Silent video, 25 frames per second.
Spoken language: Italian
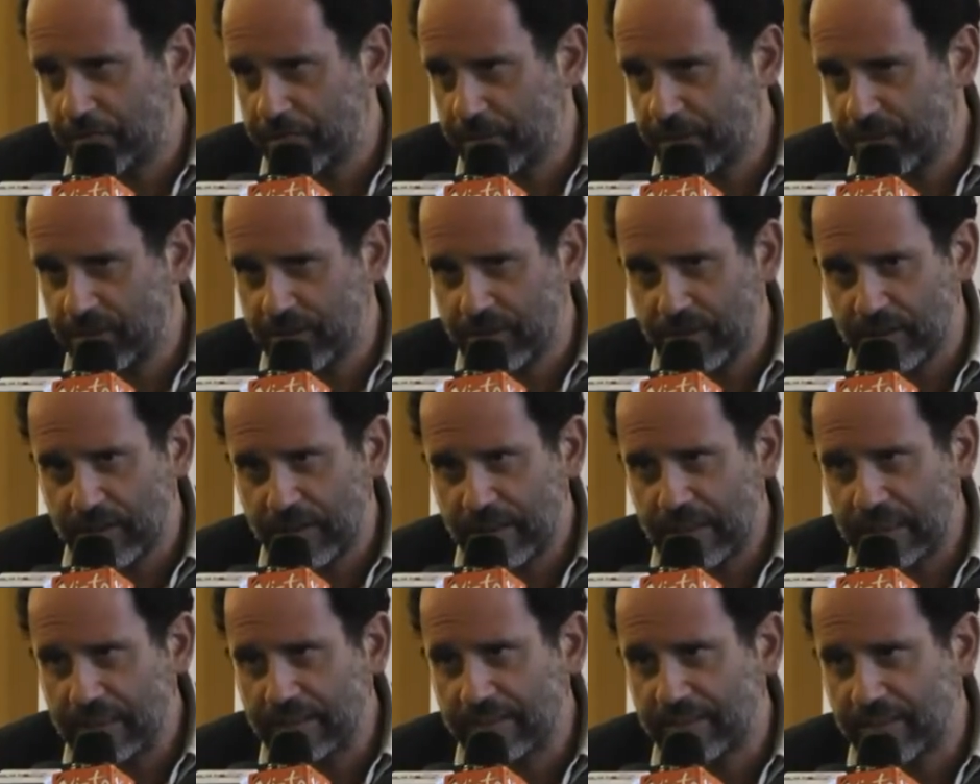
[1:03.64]
al PD.
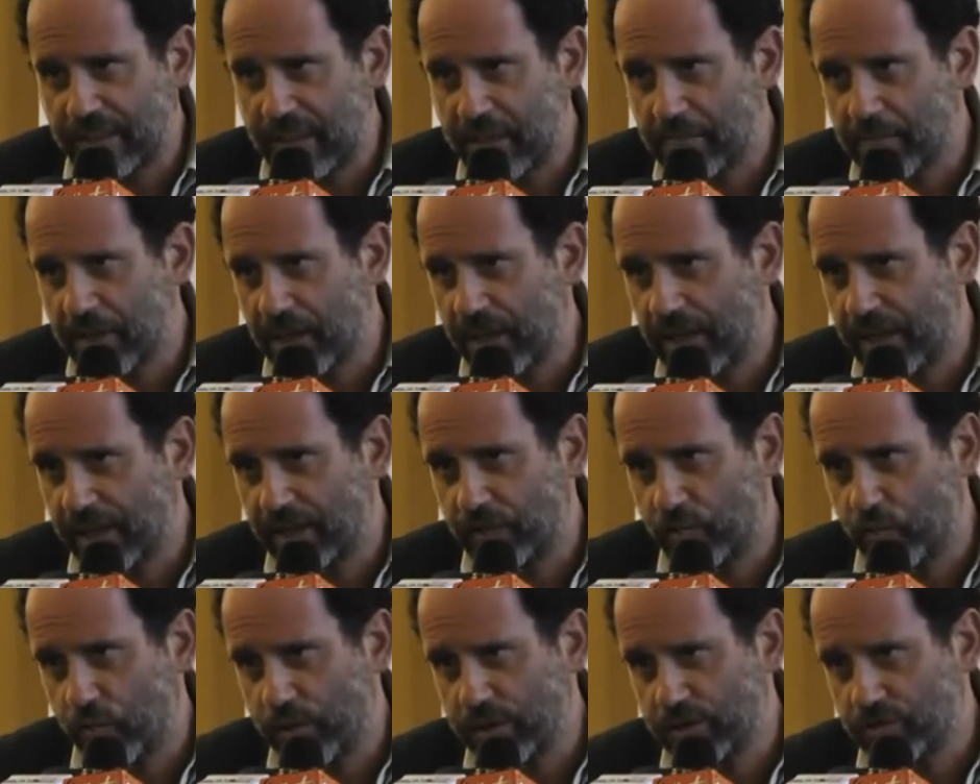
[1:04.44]
Il tema
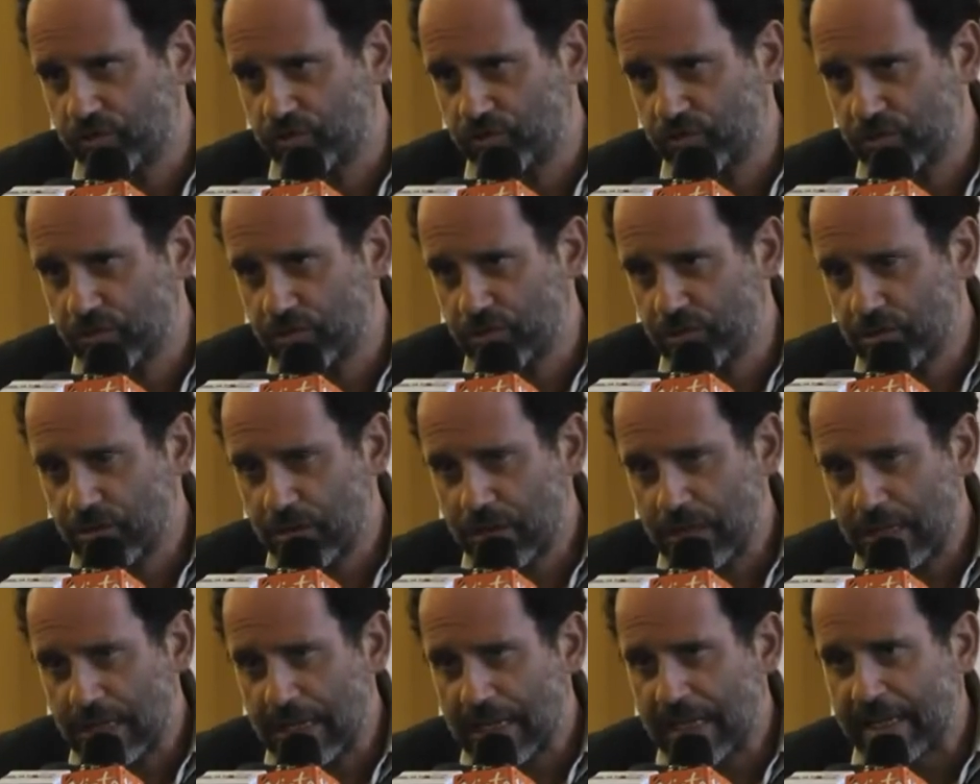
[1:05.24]
è questo.
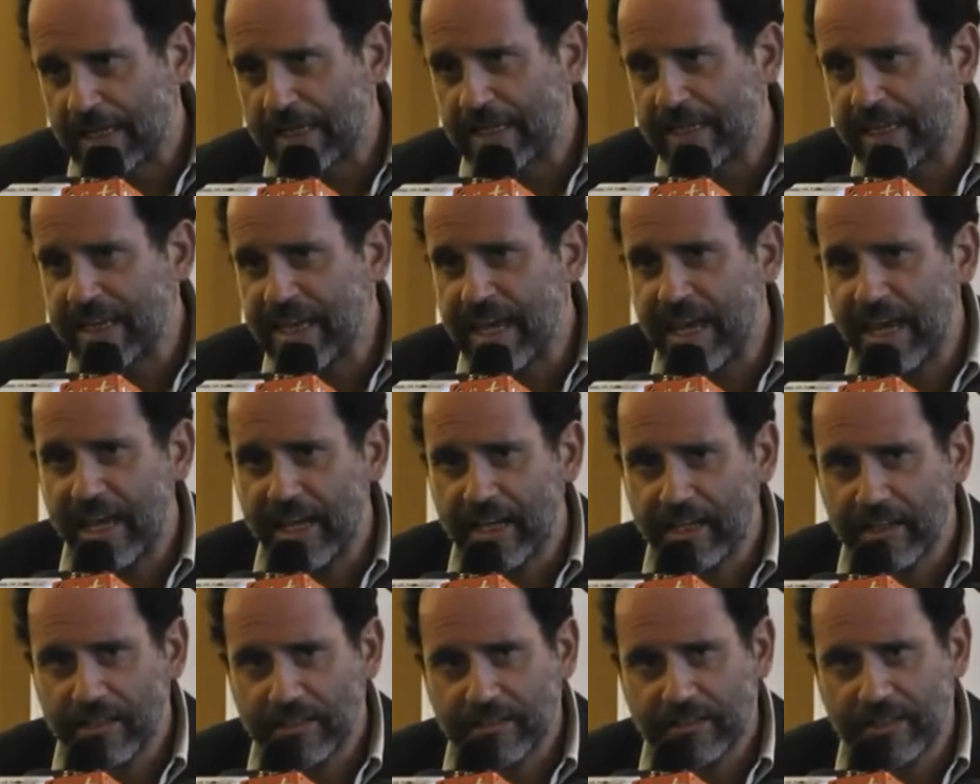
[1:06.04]
Chi
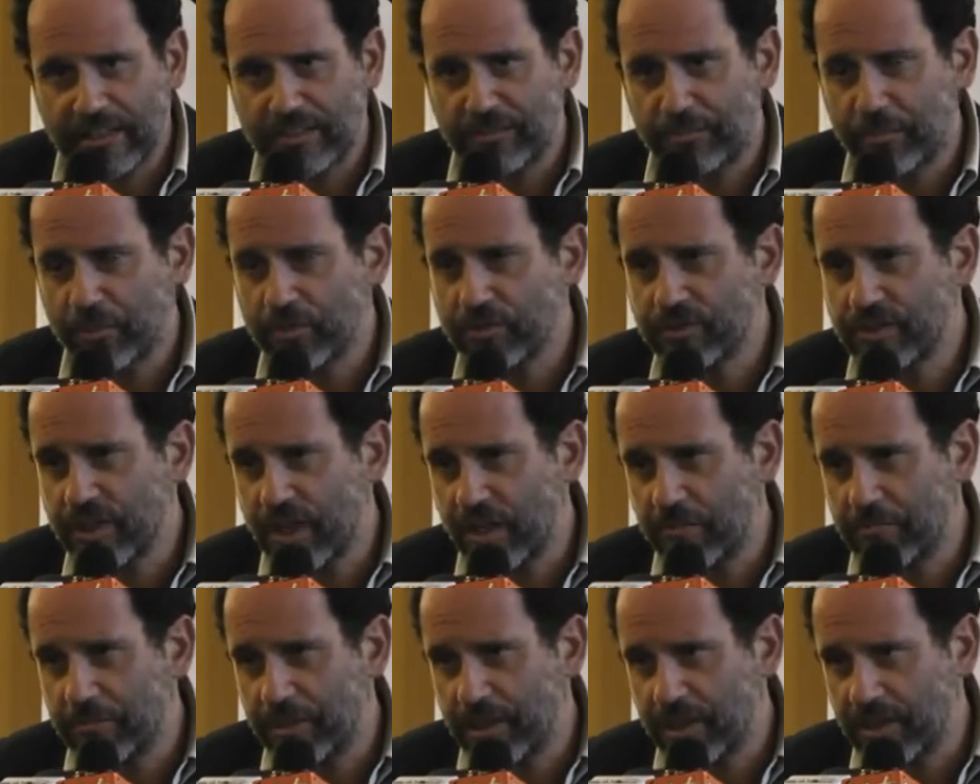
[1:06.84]
è
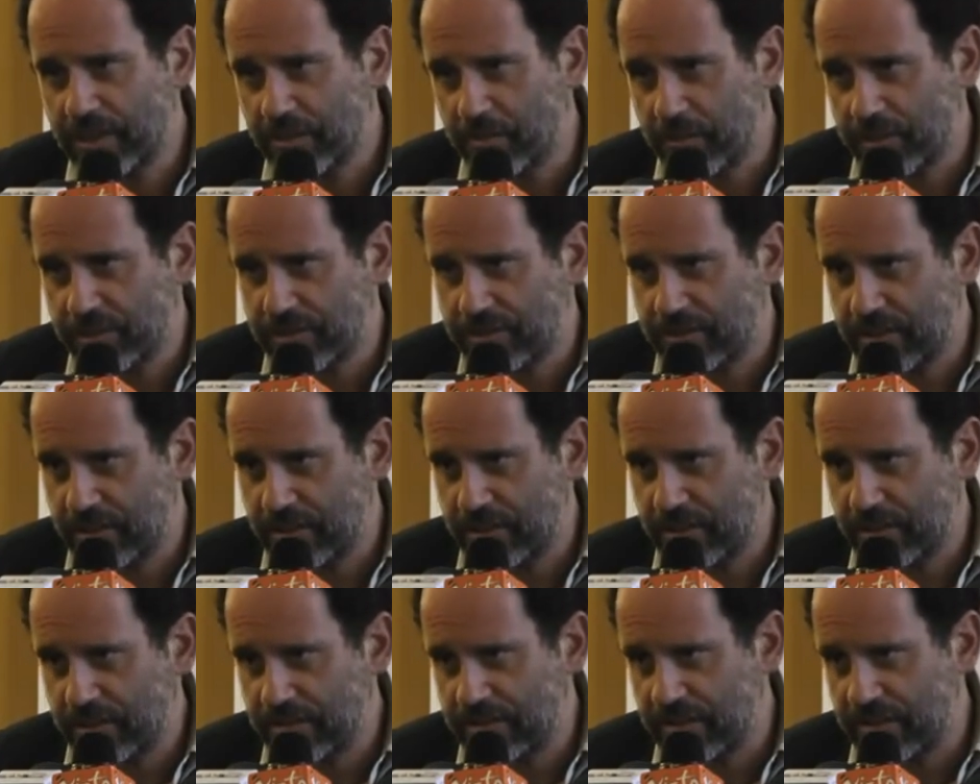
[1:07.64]
responsabile di questi